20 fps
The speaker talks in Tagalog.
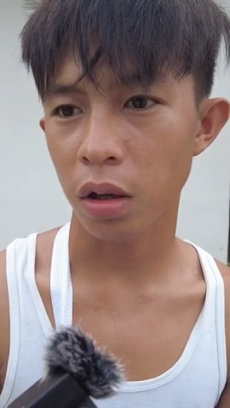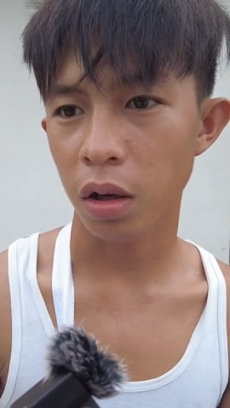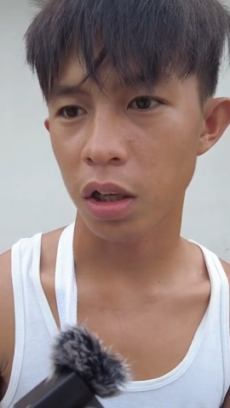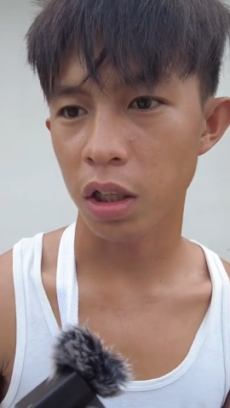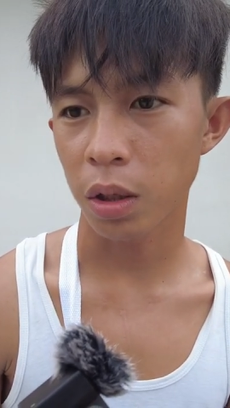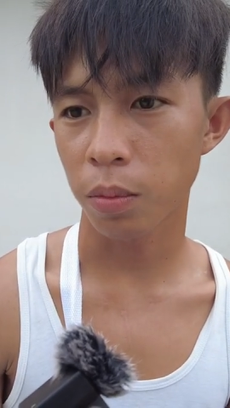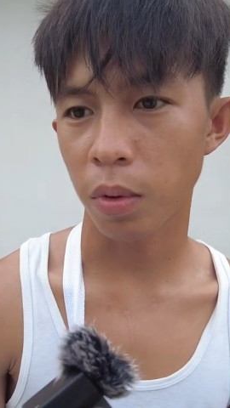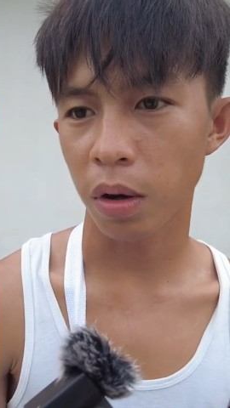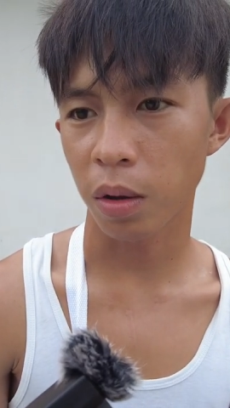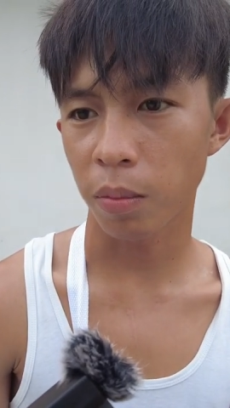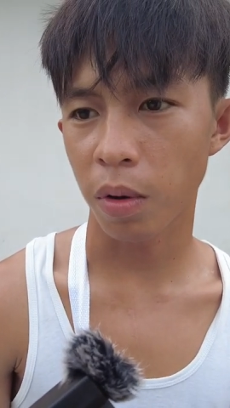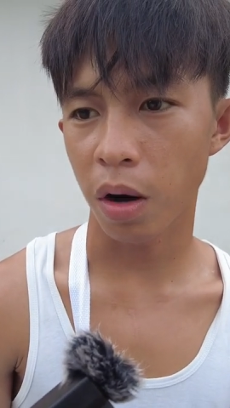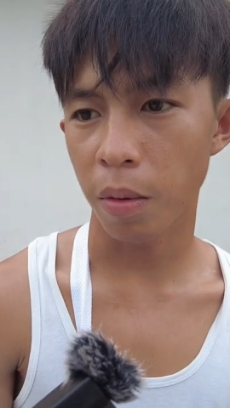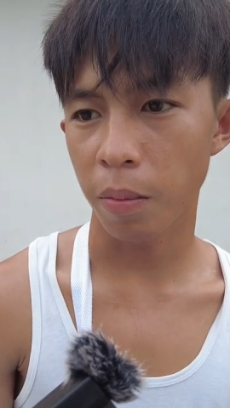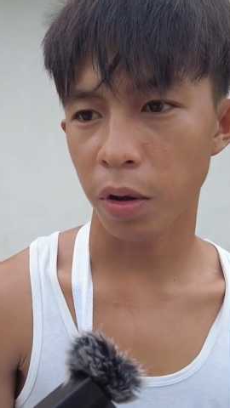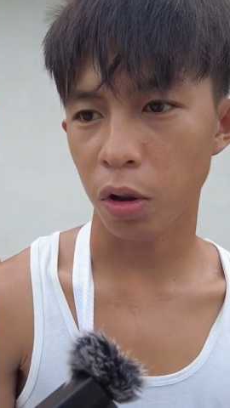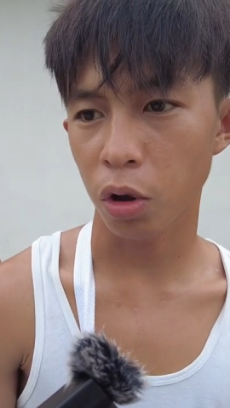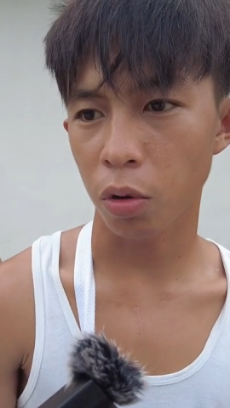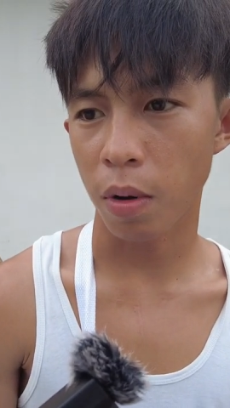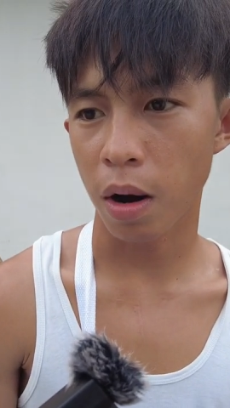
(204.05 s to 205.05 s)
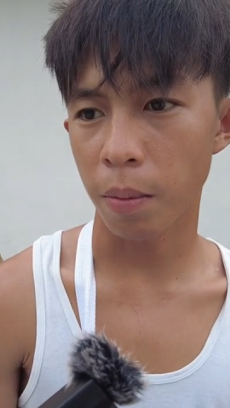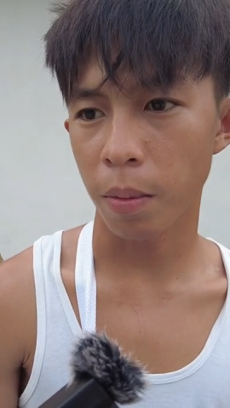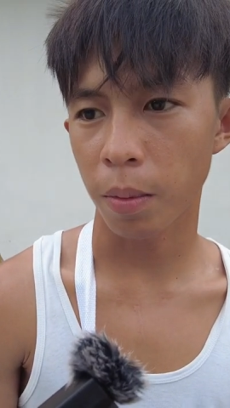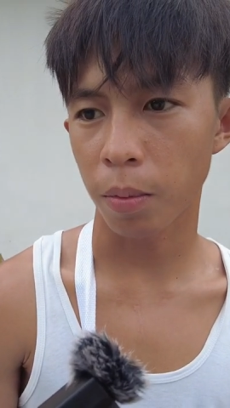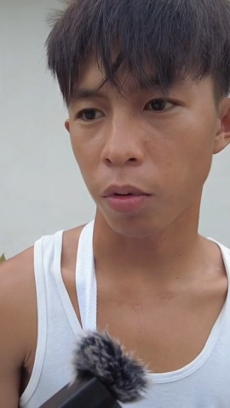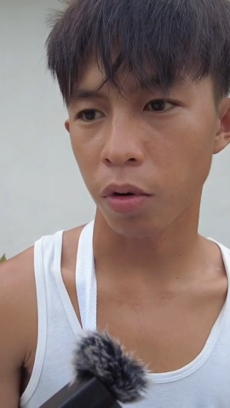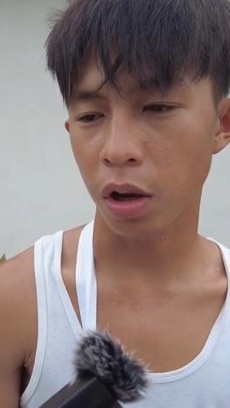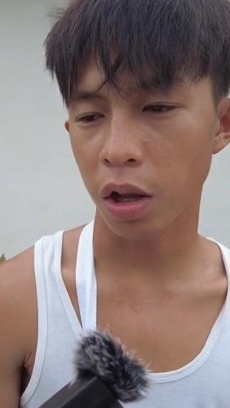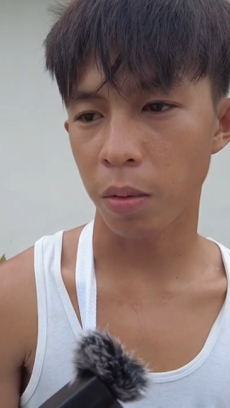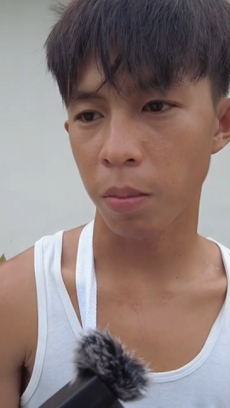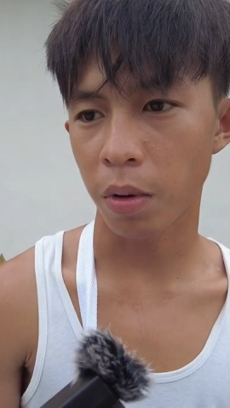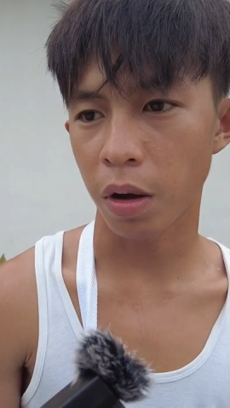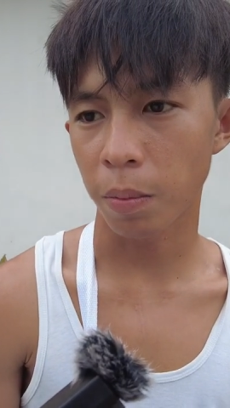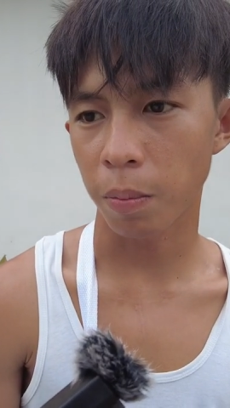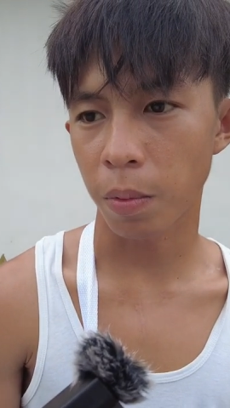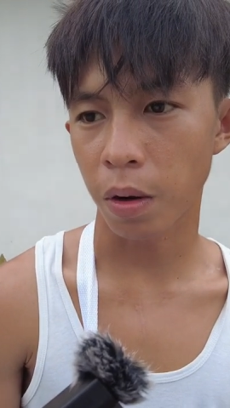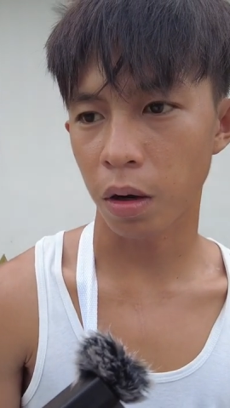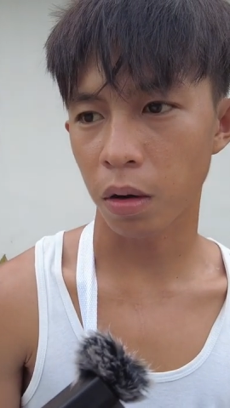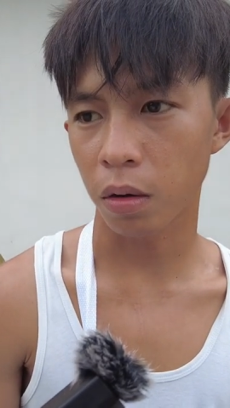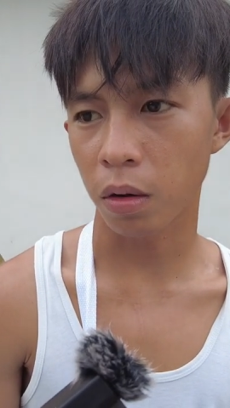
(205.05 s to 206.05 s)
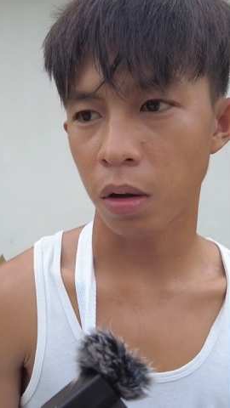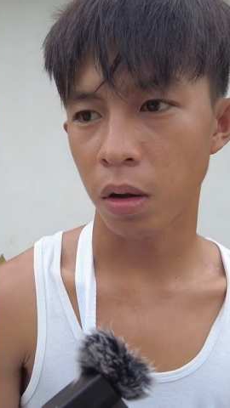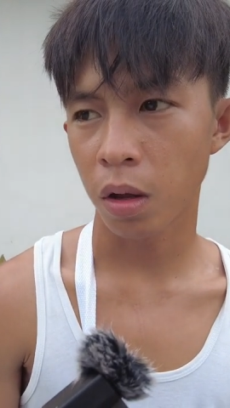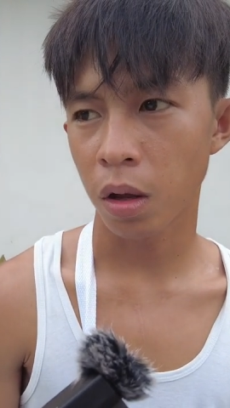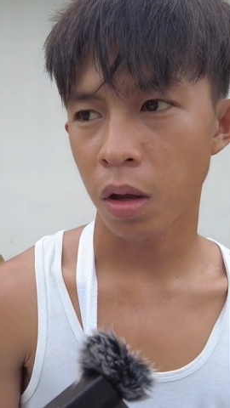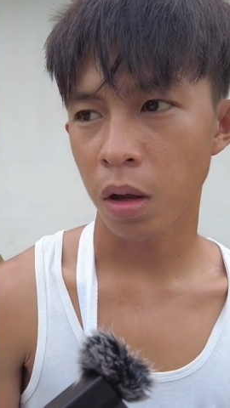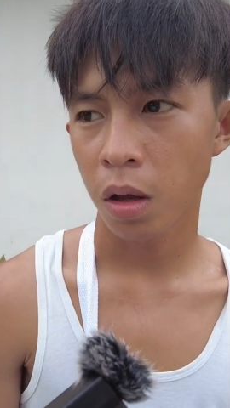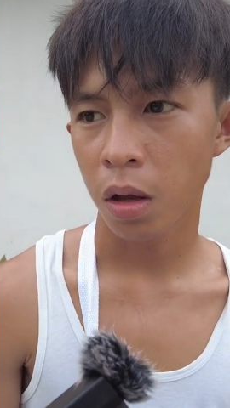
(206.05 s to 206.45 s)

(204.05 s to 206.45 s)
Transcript: Kasi ba, baka may tumama po na iba eh. Pag, Oo,